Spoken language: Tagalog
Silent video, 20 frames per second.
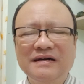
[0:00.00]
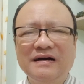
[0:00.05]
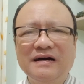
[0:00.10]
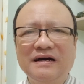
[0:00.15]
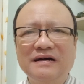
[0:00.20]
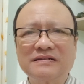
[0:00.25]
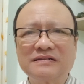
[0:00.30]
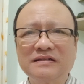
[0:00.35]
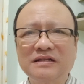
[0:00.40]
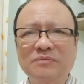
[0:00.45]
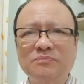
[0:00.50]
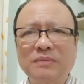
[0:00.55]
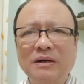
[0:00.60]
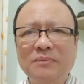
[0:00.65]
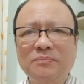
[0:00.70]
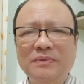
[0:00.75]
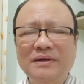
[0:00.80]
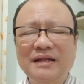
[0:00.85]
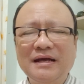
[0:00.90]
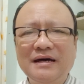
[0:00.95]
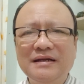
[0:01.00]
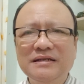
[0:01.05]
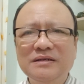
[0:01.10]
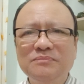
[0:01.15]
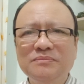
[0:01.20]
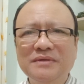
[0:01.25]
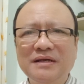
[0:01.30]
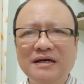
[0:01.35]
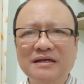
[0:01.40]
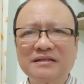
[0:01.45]
At
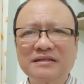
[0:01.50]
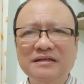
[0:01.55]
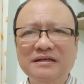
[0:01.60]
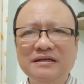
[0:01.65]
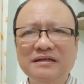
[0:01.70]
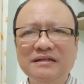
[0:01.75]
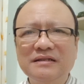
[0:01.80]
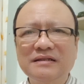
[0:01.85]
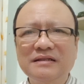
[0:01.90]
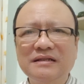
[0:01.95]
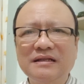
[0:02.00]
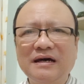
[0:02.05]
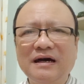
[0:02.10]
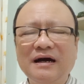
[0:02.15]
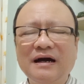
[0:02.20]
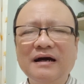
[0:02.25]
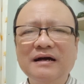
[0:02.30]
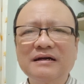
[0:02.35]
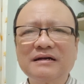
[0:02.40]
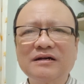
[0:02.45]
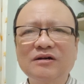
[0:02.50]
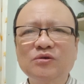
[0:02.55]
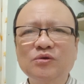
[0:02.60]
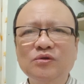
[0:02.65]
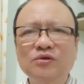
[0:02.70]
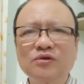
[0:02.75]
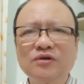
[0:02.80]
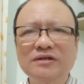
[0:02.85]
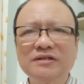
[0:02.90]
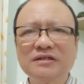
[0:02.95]
napapalalim natin ang
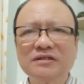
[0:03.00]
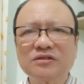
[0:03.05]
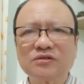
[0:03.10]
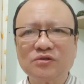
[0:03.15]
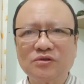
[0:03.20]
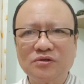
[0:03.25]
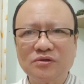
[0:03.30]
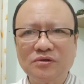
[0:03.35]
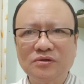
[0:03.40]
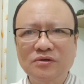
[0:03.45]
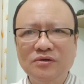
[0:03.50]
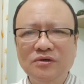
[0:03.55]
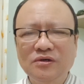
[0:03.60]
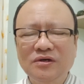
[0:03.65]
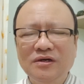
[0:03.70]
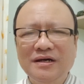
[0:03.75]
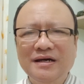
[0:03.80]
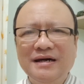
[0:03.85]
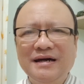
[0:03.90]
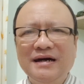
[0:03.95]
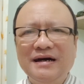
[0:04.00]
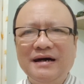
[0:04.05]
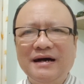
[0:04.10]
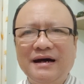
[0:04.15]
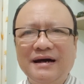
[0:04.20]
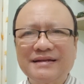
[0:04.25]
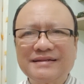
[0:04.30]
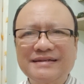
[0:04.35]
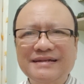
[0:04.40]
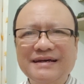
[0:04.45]
kahulugan nito
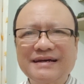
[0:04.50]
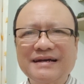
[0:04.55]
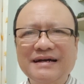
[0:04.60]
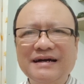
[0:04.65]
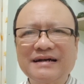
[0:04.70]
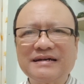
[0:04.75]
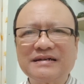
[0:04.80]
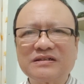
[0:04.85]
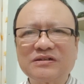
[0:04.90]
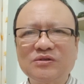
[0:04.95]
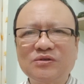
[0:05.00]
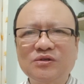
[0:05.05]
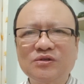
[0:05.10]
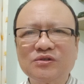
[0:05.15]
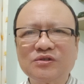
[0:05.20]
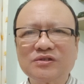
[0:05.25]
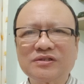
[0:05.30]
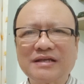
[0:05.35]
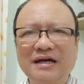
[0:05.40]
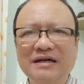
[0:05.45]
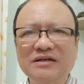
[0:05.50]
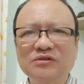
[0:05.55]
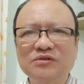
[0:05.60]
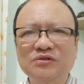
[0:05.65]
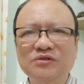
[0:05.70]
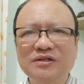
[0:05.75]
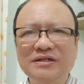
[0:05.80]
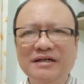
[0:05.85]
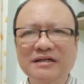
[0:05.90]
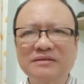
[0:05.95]
at nagkakaroon tayo
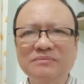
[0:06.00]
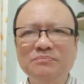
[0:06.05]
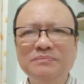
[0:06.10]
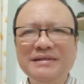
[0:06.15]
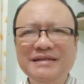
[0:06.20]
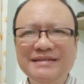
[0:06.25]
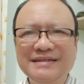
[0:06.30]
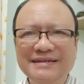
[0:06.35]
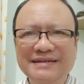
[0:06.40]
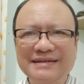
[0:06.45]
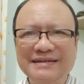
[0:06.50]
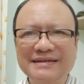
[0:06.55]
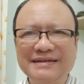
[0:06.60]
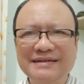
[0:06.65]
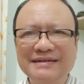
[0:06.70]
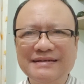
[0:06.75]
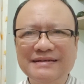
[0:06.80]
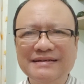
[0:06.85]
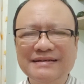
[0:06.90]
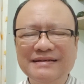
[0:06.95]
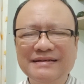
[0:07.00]
ng meaning.